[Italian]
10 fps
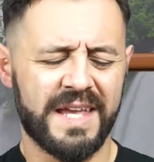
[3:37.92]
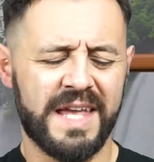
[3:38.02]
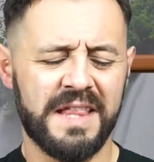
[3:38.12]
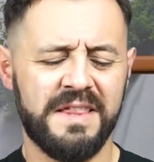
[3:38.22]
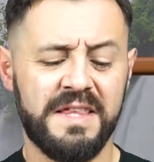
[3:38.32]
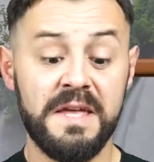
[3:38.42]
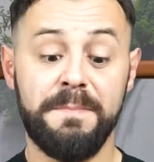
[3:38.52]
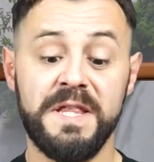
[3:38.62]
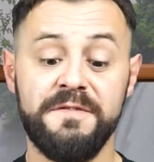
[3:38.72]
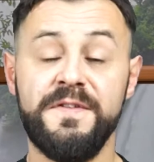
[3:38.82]
che
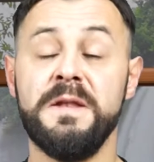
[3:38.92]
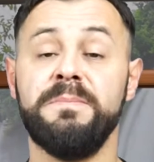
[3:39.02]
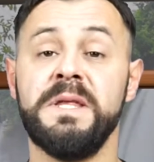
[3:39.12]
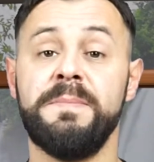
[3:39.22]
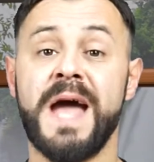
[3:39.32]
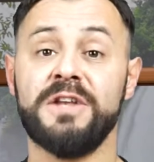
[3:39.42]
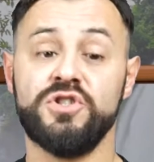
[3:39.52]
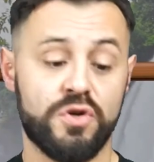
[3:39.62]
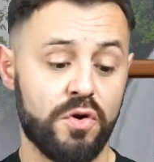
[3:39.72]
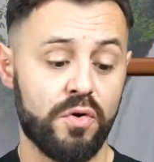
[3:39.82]
tipi di film ti
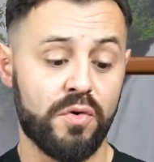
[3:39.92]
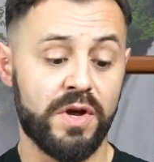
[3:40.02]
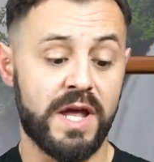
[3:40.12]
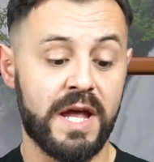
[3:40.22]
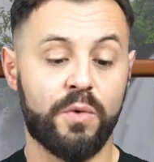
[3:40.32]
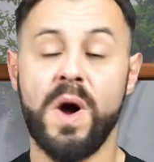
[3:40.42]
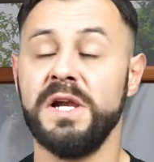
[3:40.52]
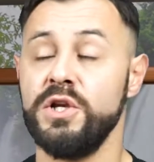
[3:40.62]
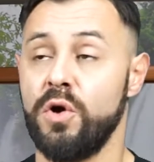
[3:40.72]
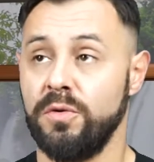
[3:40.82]
piacciono e
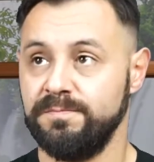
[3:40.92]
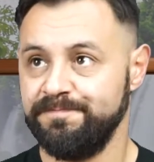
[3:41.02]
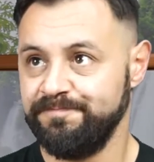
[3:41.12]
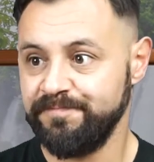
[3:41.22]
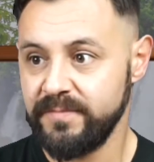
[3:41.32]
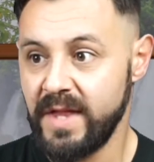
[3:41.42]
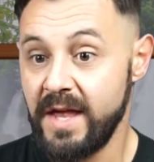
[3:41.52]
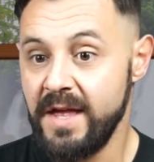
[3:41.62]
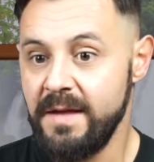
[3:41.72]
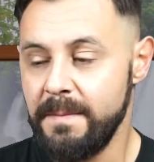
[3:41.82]
quali no?
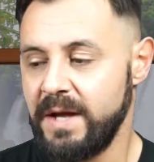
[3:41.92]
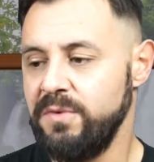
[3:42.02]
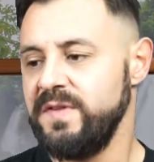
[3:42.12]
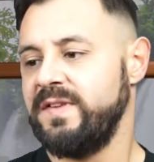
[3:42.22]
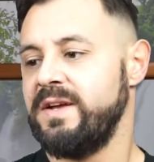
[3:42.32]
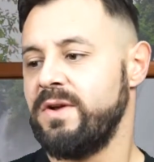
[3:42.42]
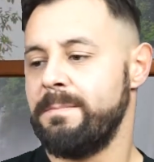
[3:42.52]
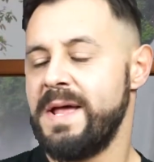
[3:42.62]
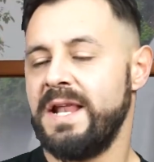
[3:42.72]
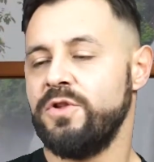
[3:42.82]
E eh, questa è una
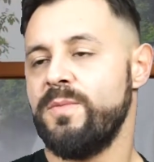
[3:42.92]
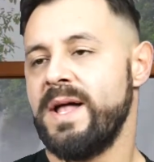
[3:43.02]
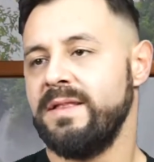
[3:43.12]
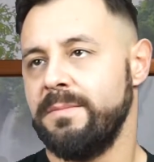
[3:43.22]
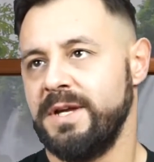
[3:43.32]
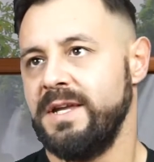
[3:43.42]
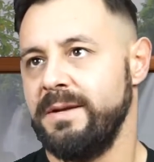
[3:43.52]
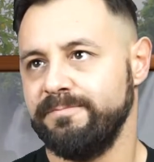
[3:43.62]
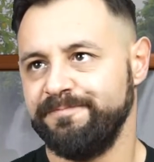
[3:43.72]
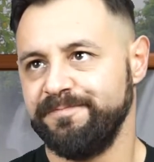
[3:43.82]
bella domanda
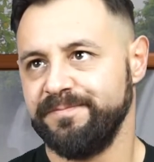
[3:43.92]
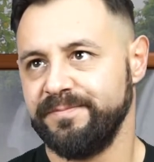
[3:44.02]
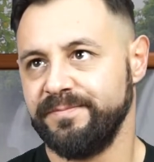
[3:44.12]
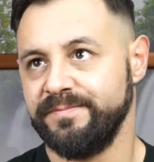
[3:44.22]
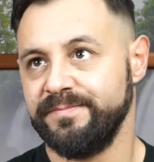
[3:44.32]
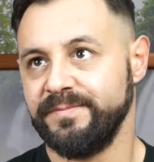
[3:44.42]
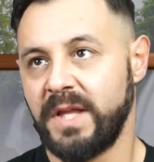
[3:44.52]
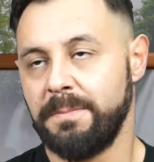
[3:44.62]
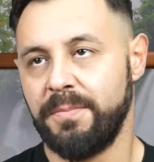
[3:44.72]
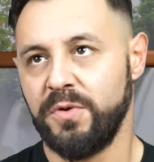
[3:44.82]
perché
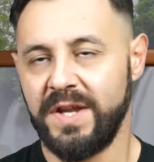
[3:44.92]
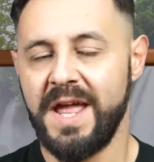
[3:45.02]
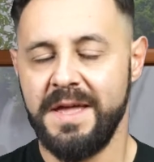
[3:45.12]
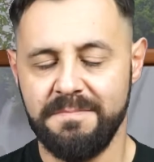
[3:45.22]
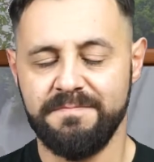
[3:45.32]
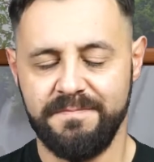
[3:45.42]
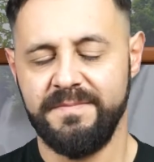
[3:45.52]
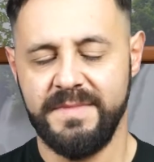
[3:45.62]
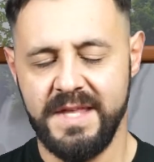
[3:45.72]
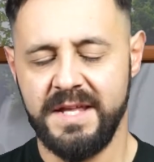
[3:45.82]
potrei
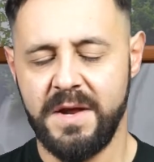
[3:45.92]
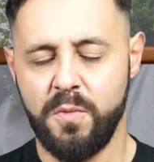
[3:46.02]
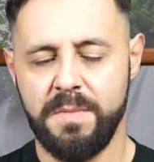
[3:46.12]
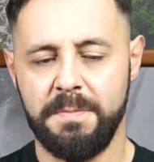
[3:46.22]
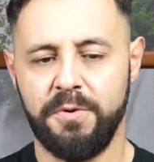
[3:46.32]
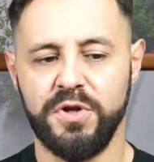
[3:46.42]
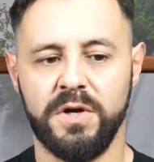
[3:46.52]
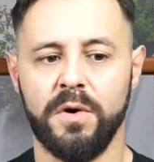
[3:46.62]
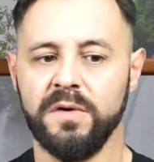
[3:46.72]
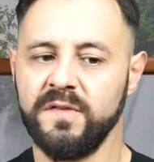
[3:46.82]
dire un bel po'
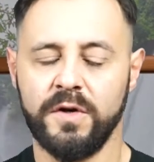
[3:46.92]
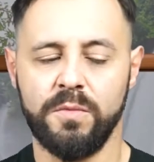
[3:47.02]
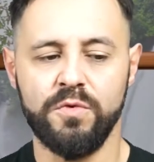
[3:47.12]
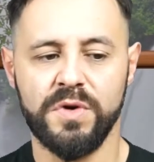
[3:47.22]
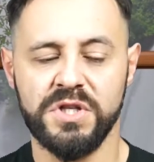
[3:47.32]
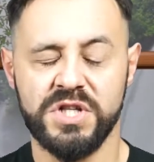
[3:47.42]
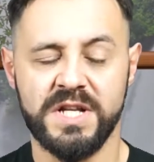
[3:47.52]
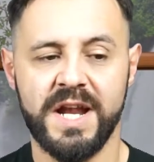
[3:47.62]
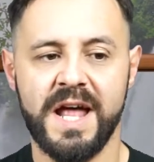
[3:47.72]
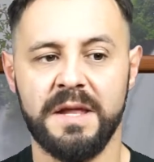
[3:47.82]
di cose. Comunque in
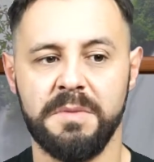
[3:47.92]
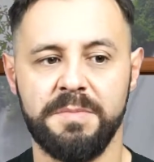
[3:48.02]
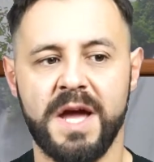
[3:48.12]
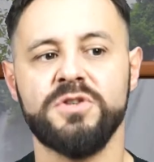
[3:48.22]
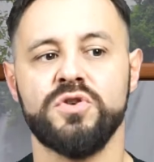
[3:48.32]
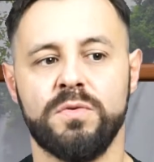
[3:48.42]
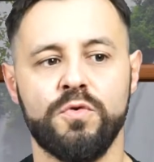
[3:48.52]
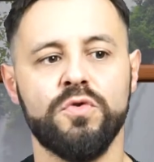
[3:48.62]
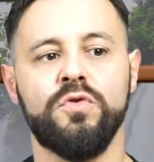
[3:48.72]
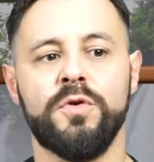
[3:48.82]
generale mi piacciono
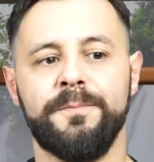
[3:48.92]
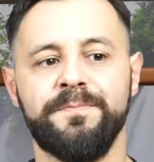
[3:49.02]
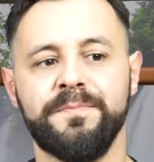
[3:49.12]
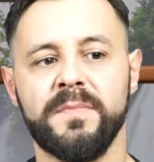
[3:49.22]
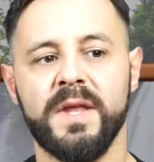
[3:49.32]
molto